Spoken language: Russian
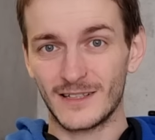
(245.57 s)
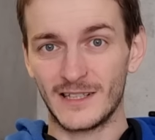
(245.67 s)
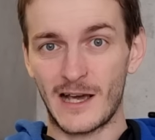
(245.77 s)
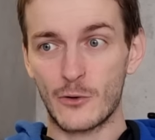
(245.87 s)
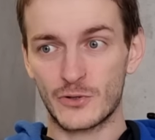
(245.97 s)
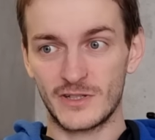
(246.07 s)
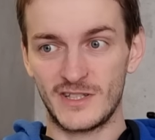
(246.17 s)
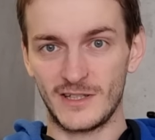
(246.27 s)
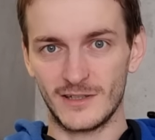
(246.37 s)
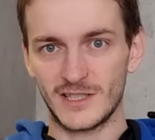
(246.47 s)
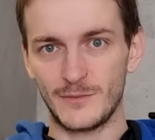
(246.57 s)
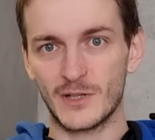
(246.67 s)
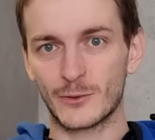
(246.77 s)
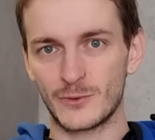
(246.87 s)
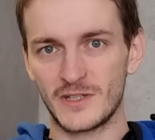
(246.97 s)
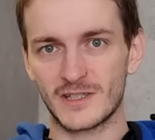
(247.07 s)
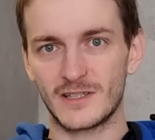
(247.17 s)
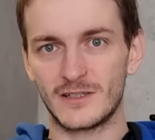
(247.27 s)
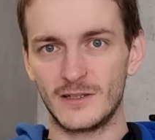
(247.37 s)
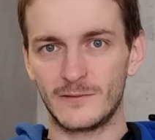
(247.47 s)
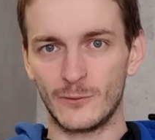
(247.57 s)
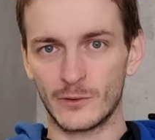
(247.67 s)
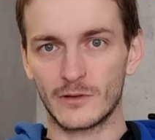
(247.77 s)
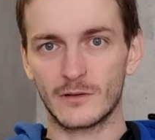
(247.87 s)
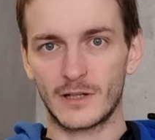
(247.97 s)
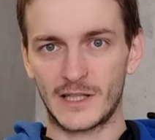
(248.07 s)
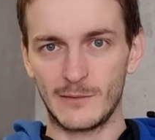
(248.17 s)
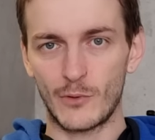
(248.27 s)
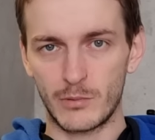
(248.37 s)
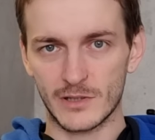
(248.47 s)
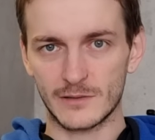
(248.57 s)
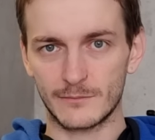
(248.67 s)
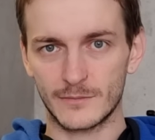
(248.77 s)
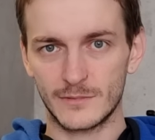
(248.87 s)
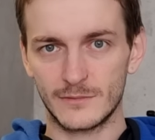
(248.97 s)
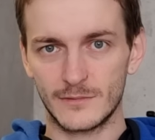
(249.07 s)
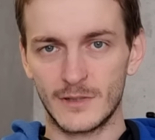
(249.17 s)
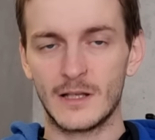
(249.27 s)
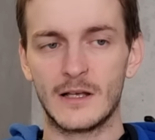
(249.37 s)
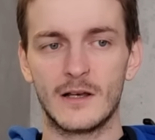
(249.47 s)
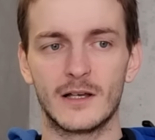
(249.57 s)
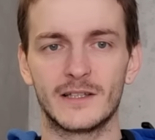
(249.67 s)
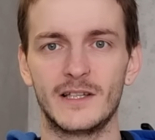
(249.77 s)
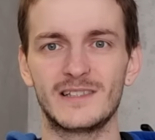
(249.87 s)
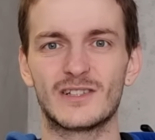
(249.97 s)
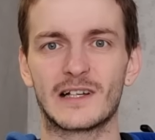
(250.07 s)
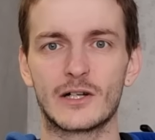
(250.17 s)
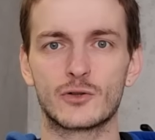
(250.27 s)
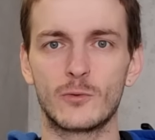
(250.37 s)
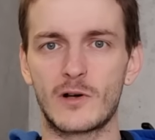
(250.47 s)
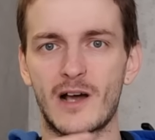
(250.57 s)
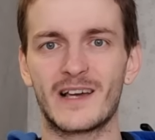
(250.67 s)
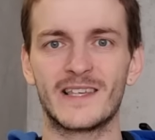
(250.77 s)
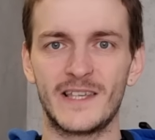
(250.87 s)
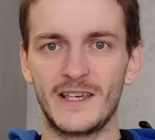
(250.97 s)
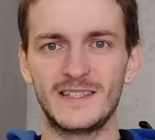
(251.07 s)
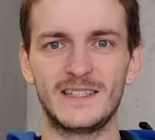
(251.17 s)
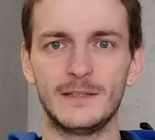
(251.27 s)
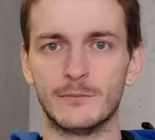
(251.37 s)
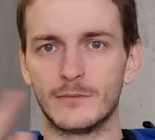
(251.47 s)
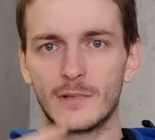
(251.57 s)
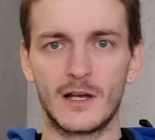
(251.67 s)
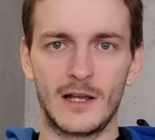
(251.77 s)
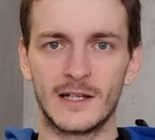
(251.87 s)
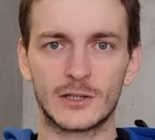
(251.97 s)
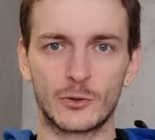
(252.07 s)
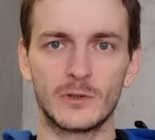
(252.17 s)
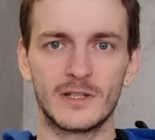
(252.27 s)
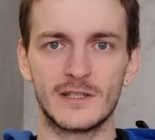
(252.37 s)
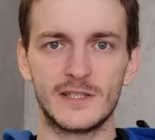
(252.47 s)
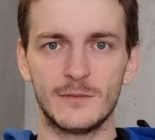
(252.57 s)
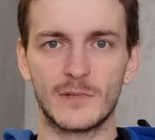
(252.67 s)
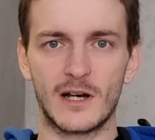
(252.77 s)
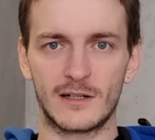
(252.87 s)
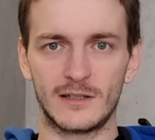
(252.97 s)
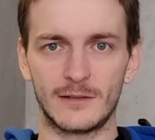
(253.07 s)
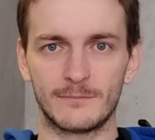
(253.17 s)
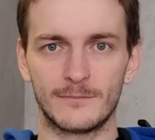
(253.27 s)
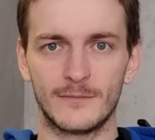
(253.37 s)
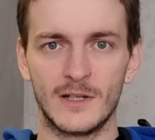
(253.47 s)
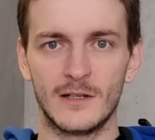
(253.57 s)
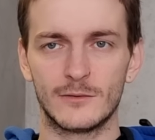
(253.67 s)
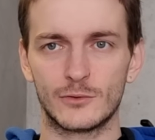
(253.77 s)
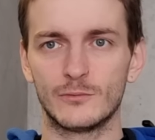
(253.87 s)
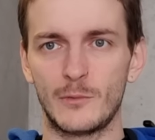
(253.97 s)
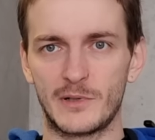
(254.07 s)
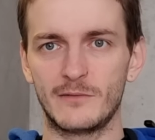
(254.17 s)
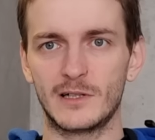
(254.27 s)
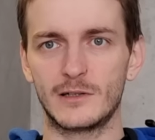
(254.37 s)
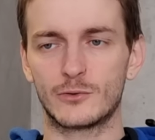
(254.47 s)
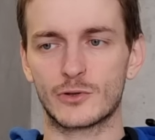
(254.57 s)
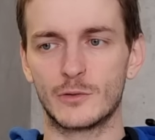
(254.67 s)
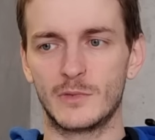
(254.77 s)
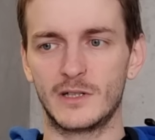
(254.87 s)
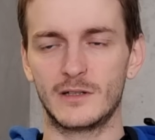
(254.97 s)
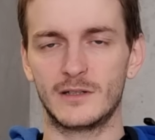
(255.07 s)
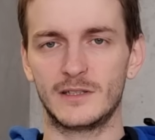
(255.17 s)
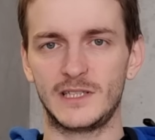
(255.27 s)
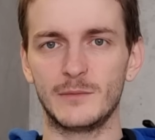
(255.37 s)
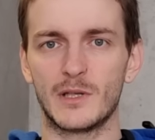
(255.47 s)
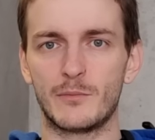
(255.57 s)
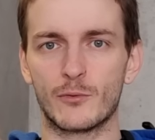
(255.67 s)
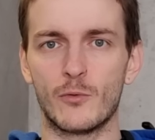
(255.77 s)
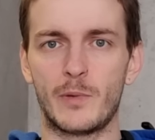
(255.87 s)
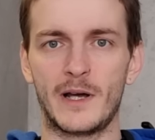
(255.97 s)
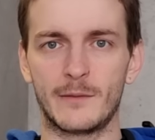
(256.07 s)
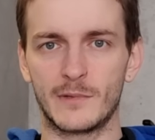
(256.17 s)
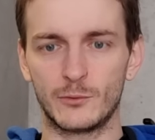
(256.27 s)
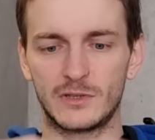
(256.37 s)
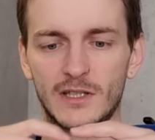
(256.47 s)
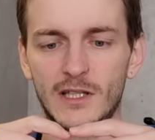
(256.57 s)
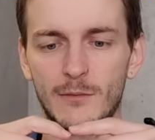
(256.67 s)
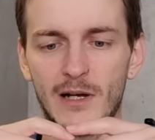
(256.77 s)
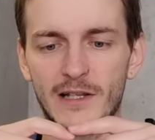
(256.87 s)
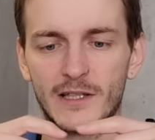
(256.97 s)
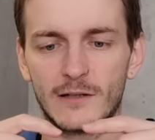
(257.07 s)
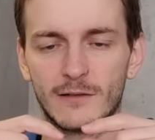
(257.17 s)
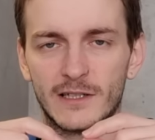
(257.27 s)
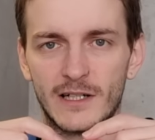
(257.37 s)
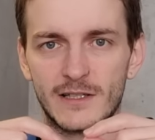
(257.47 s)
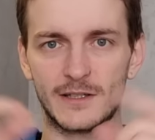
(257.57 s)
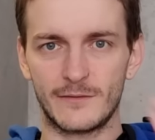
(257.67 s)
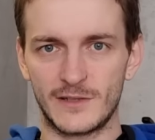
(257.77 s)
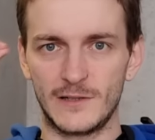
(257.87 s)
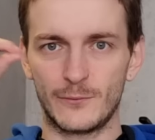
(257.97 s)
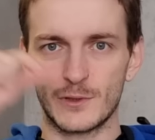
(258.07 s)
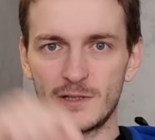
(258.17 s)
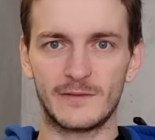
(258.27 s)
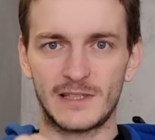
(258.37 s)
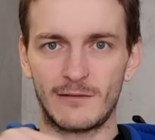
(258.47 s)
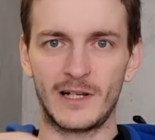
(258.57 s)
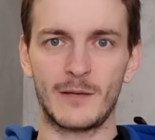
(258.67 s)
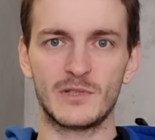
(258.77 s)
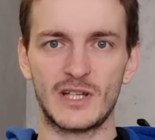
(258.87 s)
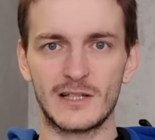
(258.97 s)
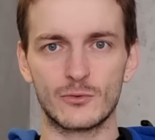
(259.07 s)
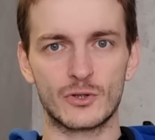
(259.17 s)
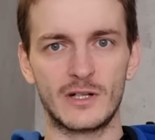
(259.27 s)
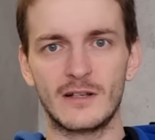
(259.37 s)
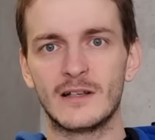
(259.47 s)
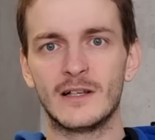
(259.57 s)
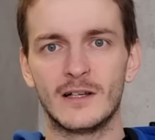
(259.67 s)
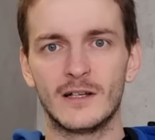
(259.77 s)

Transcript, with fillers: я уже сделал себе грузинский телефон. Каким образом? Есть такая штука, как eSIM, электронная sim карта то есть мы привыкли, то, что мы симки покупаем, и вот такие маленькие квадратики в телефон себе вставляем. Сейчас уже